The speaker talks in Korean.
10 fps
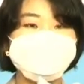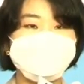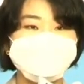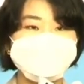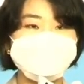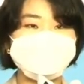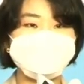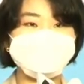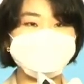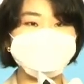
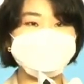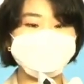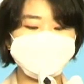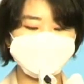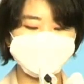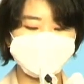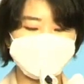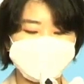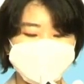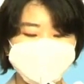경제는 수십 년
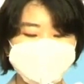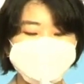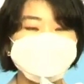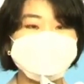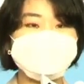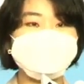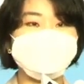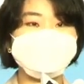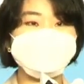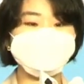동안 부동산
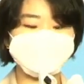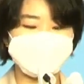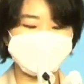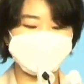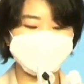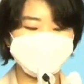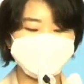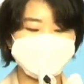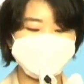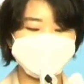경기 부양이
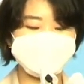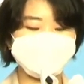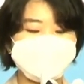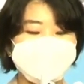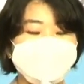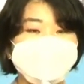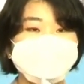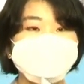중심이었습니다.